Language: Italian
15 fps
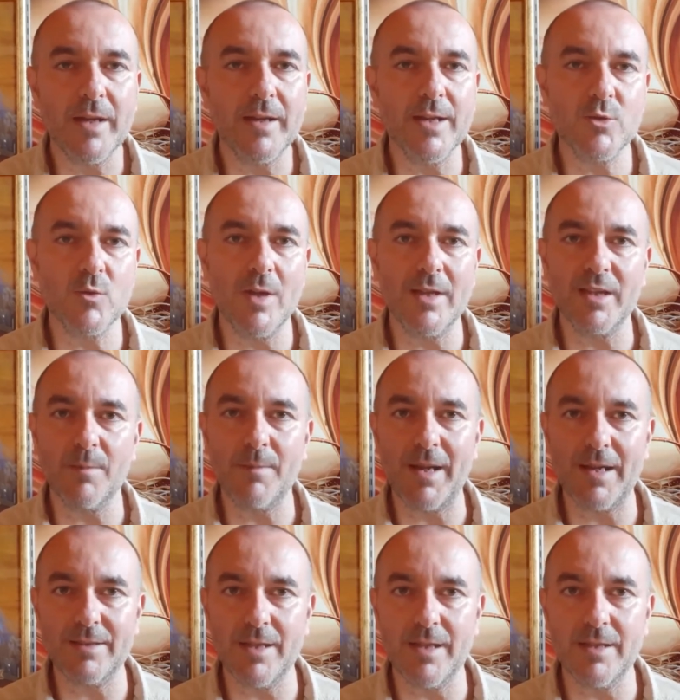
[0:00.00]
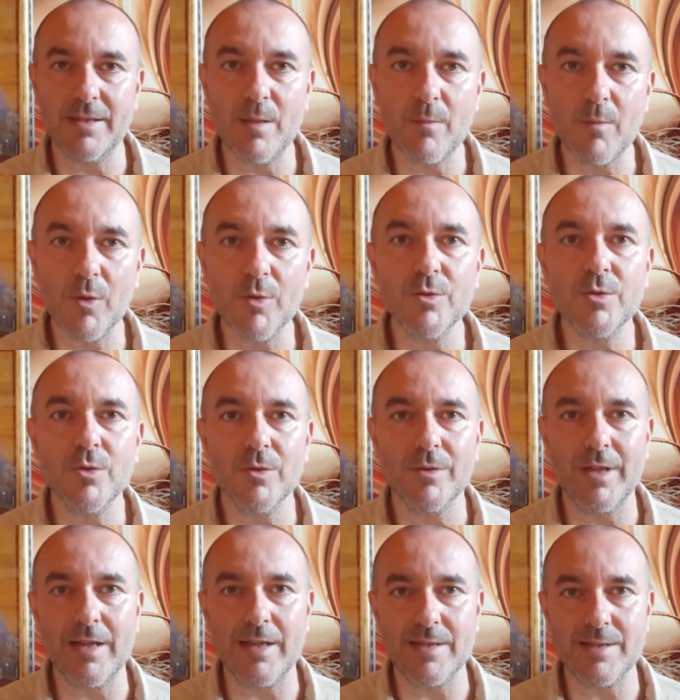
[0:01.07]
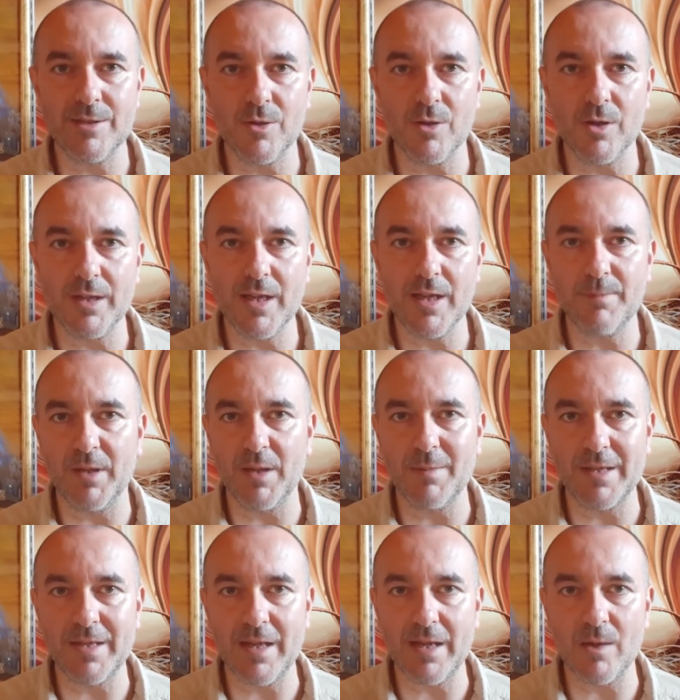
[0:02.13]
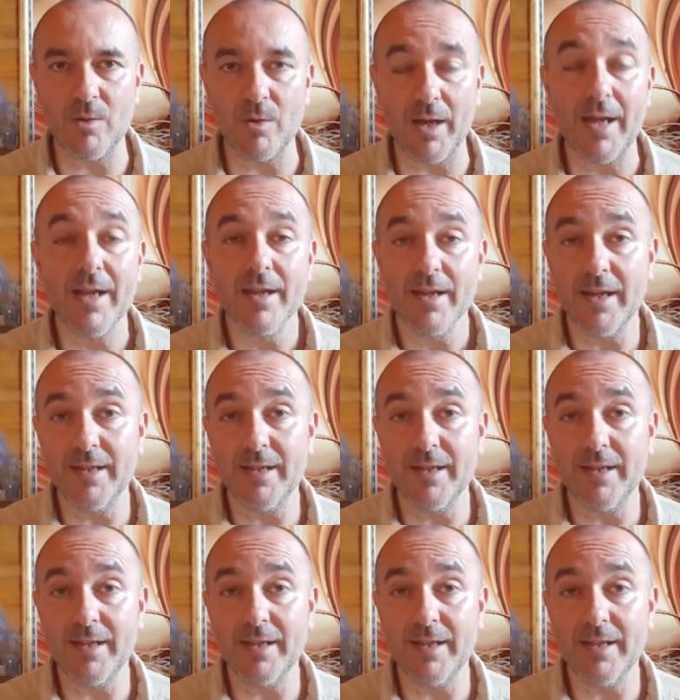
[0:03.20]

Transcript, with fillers: in nessun'altra parte del mondo nella storia prima di allora.